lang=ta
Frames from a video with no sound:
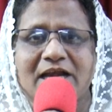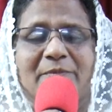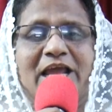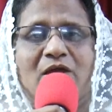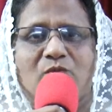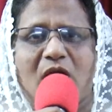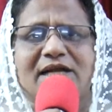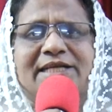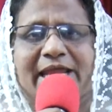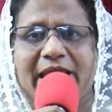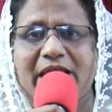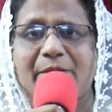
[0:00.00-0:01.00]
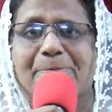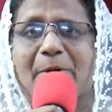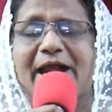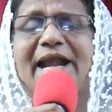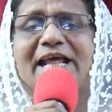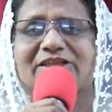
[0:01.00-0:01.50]
நம்முடைய வாழ்க்கையின்
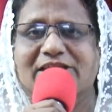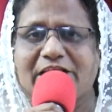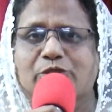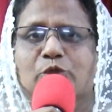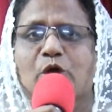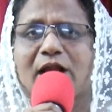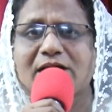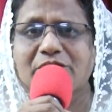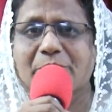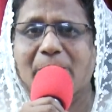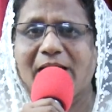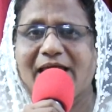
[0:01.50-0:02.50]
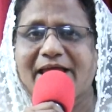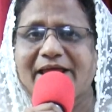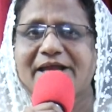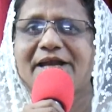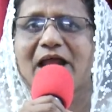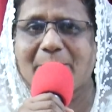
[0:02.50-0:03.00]
பயணத்தை தொடர்ந்து கொள்ள
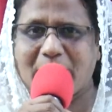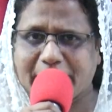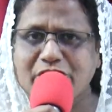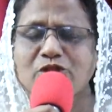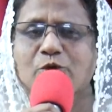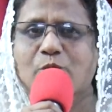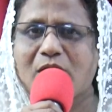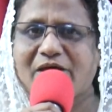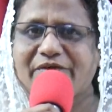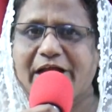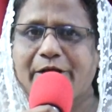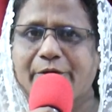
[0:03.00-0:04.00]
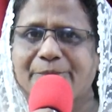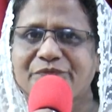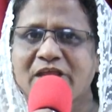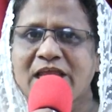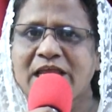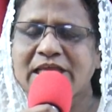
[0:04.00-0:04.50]
நாம் அறிந்து கொள்ள வேண்டும்
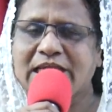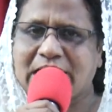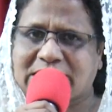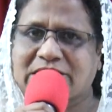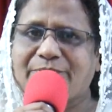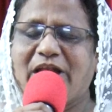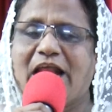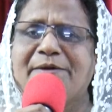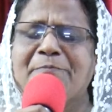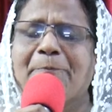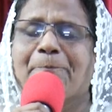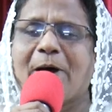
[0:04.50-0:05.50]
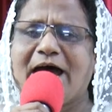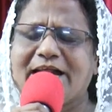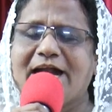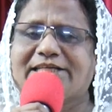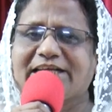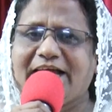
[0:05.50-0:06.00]
இயேசுவில் அன்பு
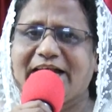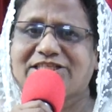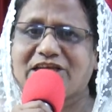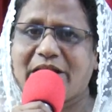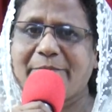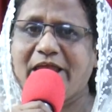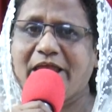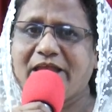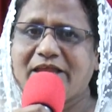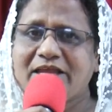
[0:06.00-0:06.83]
பாராட்டுகிற ஜனமே